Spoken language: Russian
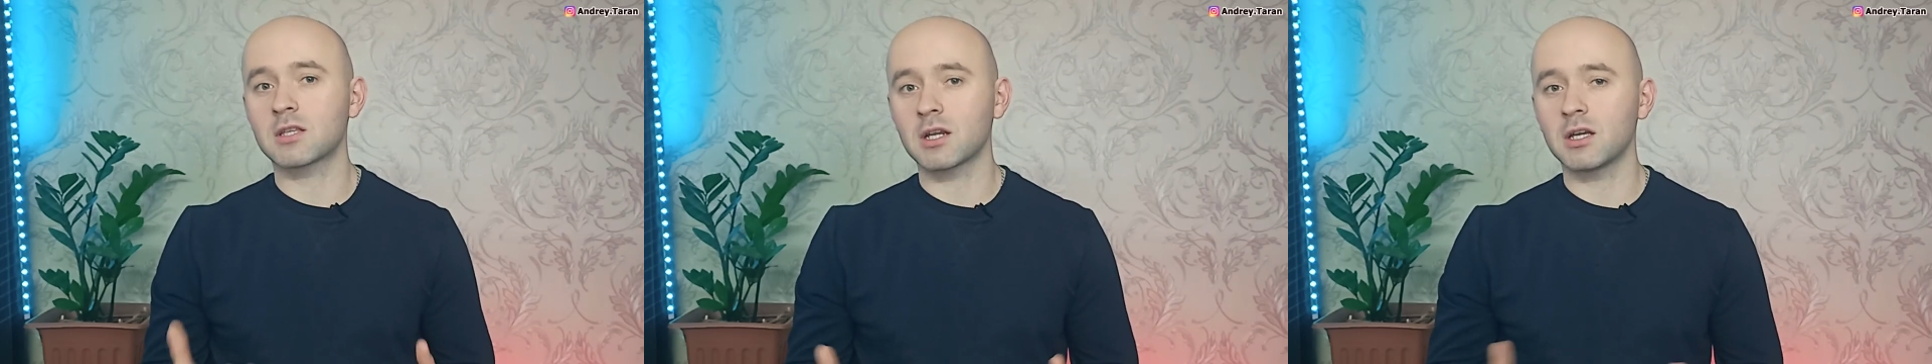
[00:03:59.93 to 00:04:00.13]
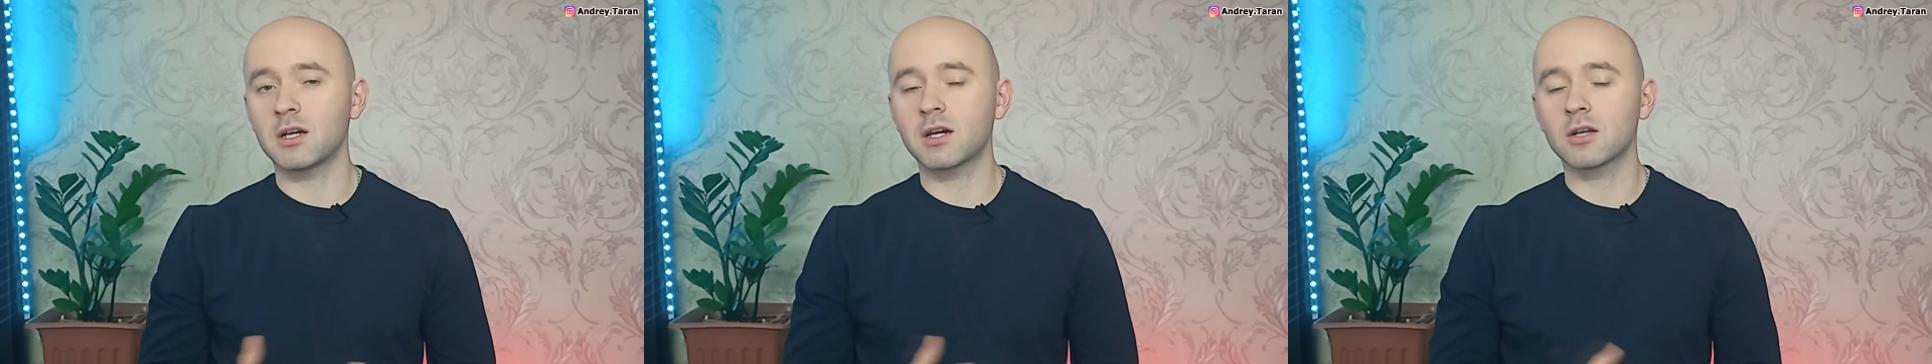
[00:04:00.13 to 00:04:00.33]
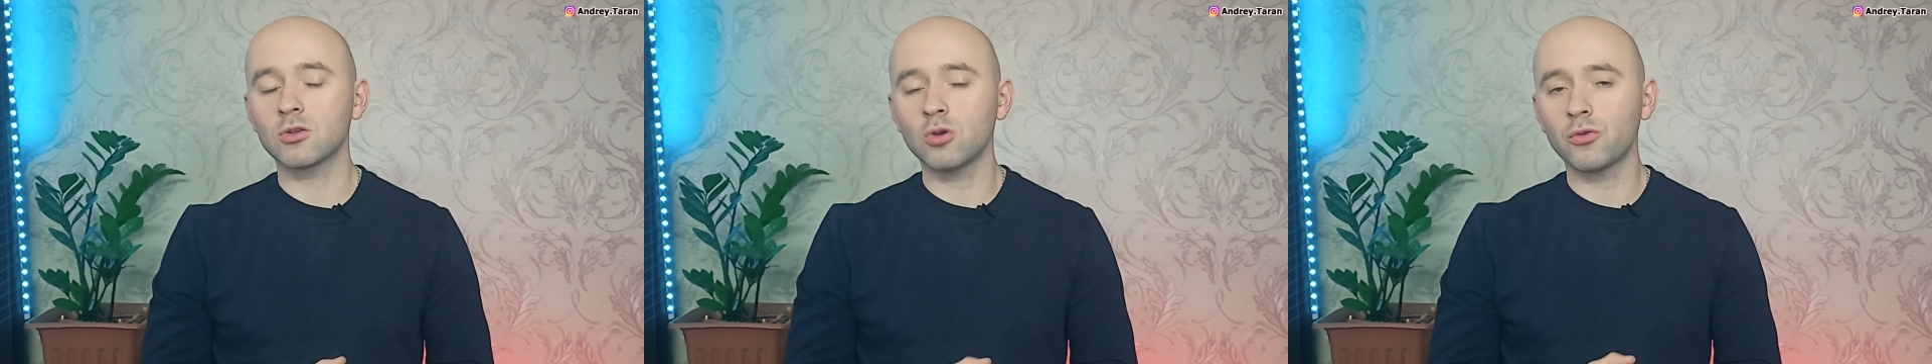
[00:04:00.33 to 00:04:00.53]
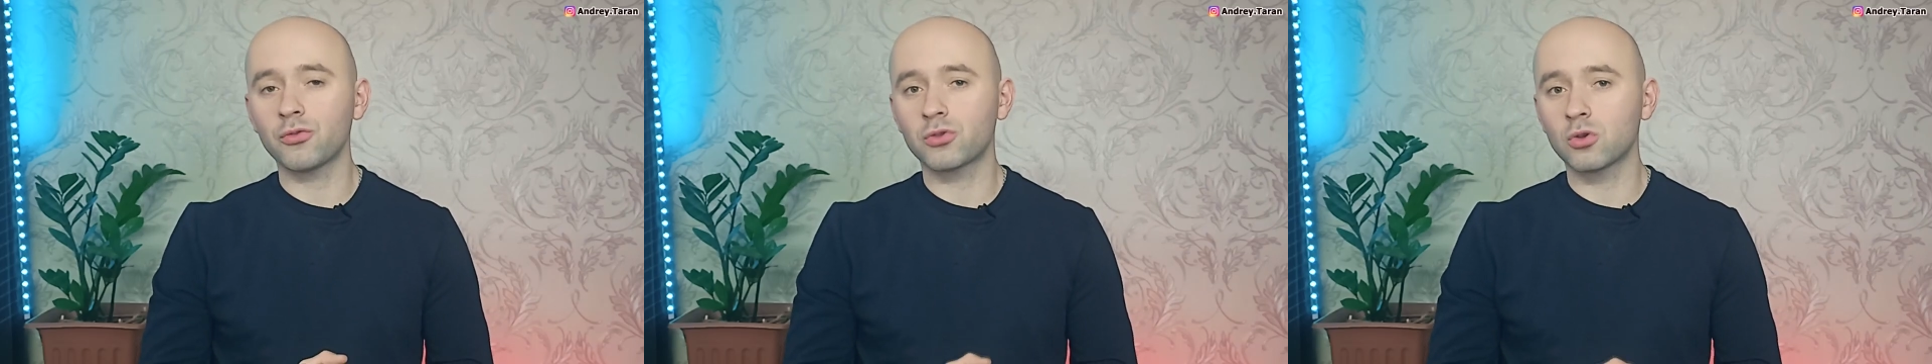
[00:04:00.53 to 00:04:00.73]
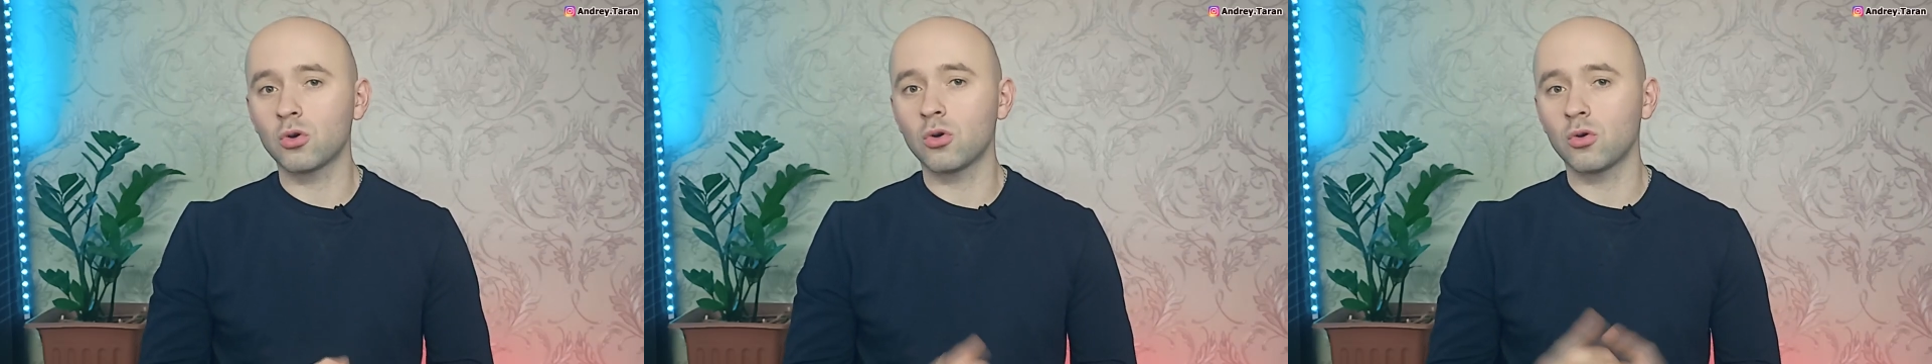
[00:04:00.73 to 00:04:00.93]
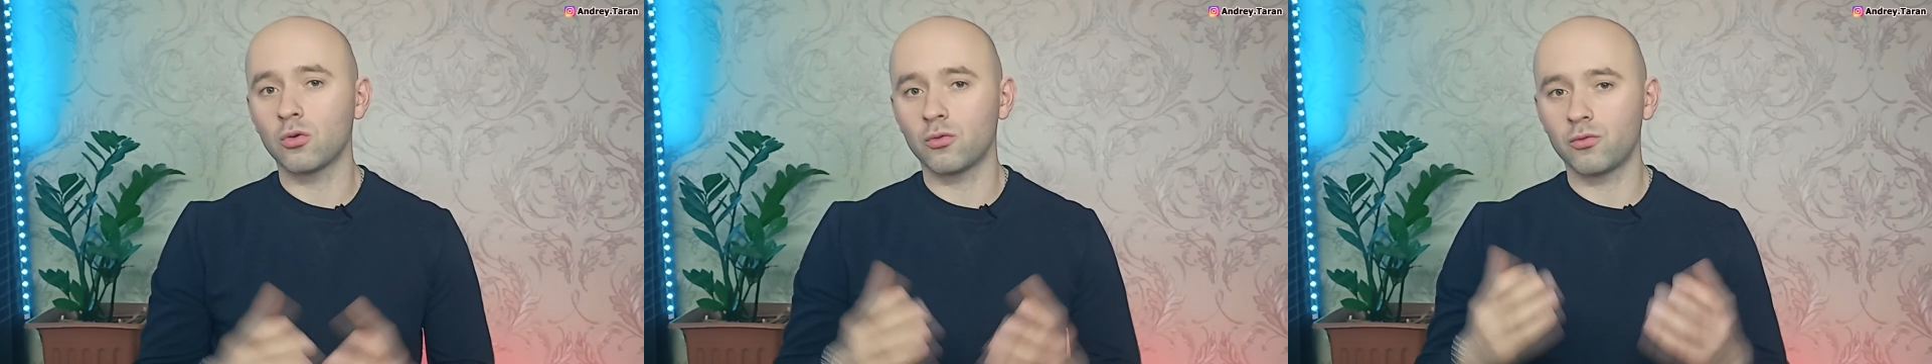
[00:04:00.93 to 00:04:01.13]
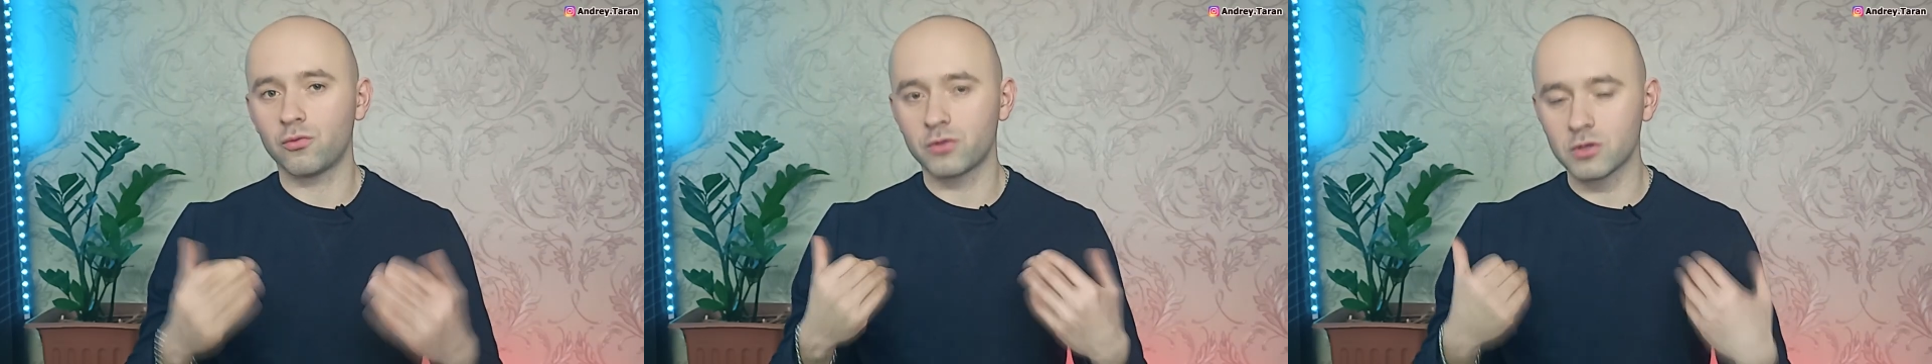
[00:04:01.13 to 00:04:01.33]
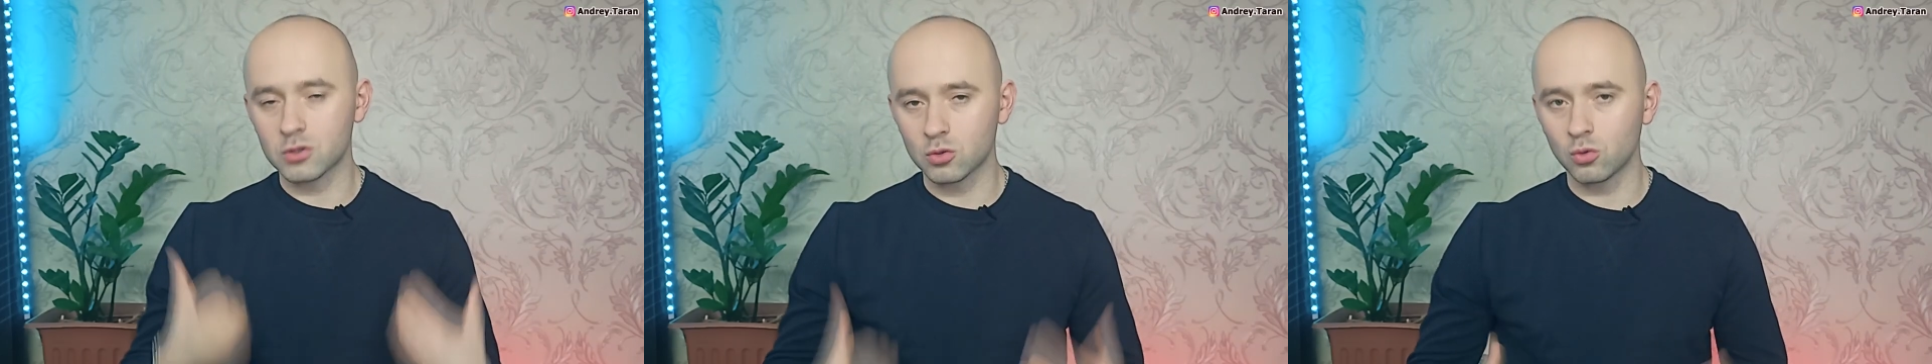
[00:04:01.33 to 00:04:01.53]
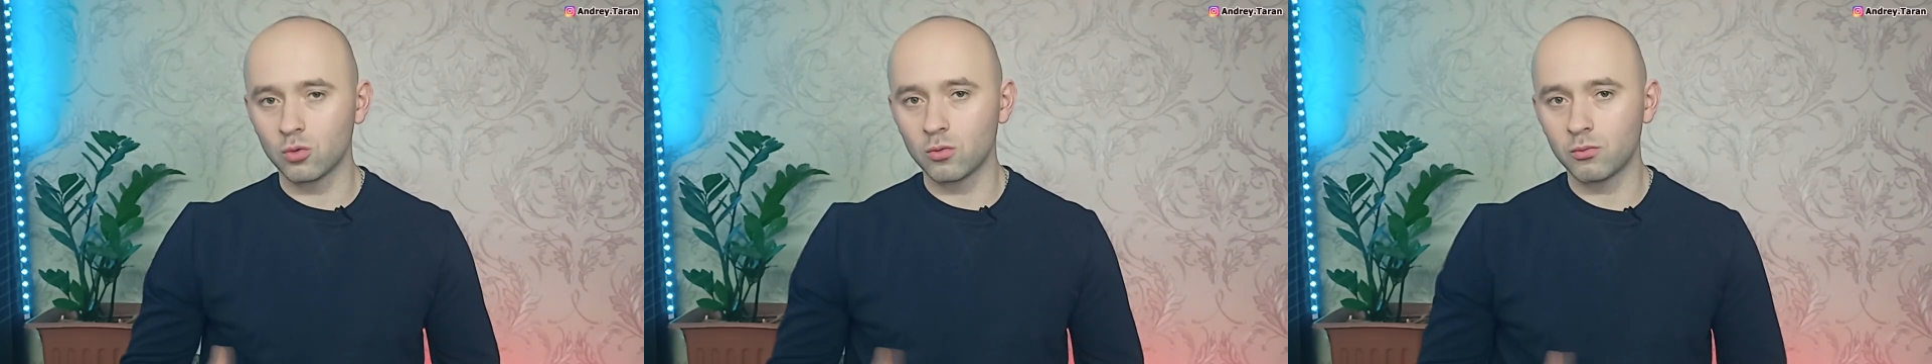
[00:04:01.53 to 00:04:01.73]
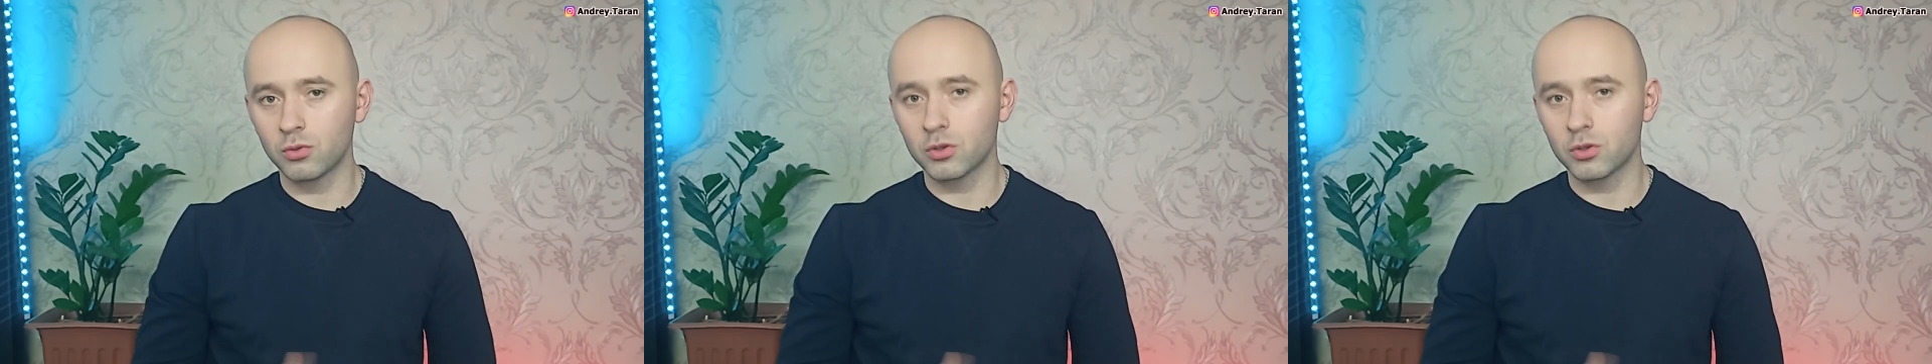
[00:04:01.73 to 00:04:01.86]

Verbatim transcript: троих городов, то внизу